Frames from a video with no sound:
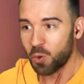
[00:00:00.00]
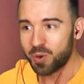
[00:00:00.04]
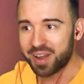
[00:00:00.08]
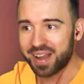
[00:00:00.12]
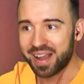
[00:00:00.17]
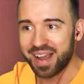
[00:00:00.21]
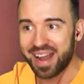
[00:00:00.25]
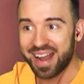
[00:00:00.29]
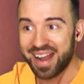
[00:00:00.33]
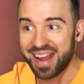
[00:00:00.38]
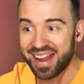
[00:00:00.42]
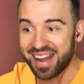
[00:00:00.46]

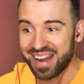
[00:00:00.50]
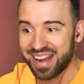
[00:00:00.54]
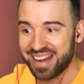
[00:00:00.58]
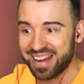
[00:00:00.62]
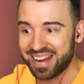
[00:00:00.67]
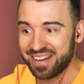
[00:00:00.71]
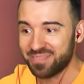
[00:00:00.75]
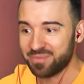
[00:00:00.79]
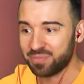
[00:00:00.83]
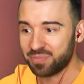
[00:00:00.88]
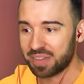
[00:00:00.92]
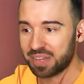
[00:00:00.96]

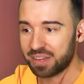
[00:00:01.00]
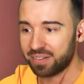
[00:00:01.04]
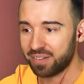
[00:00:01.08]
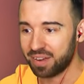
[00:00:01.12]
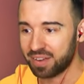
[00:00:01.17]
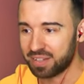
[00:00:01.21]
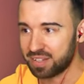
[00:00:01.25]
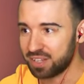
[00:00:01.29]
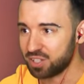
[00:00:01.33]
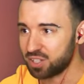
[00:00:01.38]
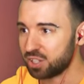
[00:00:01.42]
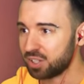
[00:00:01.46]
Окей. Okay.
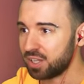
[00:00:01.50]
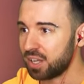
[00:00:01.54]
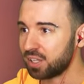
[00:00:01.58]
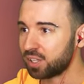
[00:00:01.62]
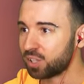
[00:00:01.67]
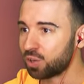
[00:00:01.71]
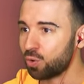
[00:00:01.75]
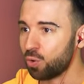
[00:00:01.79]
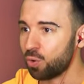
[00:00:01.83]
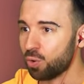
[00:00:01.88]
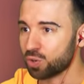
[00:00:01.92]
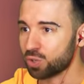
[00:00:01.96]
Давайте, значит,
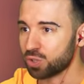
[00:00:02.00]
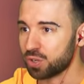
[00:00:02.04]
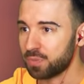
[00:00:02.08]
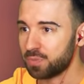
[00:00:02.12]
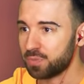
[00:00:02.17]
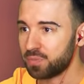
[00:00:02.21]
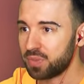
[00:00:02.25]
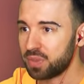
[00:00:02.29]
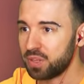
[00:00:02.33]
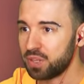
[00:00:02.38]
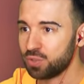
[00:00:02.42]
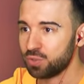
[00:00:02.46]
это кожа.
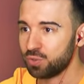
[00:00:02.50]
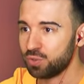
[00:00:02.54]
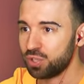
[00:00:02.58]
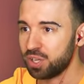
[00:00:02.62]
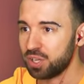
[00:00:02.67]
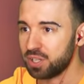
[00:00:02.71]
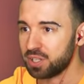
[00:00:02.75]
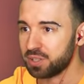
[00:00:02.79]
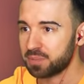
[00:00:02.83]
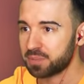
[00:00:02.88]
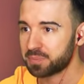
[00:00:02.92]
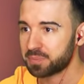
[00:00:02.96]

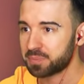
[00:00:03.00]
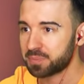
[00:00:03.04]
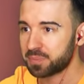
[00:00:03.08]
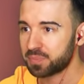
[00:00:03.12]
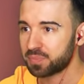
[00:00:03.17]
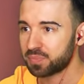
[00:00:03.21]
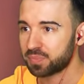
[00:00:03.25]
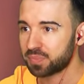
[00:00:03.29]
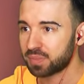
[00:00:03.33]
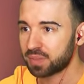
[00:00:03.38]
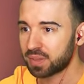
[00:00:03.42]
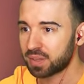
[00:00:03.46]
Изучить
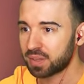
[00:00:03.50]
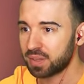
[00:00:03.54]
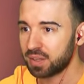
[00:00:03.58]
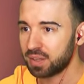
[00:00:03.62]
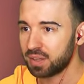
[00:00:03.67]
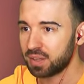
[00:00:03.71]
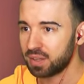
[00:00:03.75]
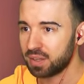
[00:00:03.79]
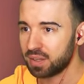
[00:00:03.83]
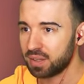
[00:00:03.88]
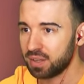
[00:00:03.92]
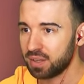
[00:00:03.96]

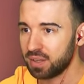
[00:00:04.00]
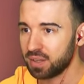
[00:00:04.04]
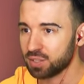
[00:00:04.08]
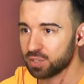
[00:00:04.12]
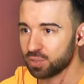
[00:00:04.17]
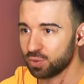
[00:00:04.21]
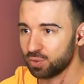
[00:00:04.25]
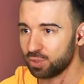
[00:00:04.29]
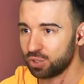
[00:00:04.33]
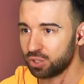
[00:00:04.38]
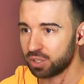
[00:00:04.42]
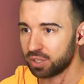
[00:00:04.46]

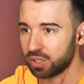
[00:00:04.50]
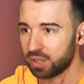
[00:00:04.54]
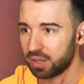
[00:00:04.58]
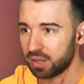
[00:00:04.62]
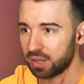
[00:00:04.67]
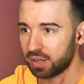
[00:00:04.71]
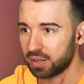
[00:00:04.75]
изучено.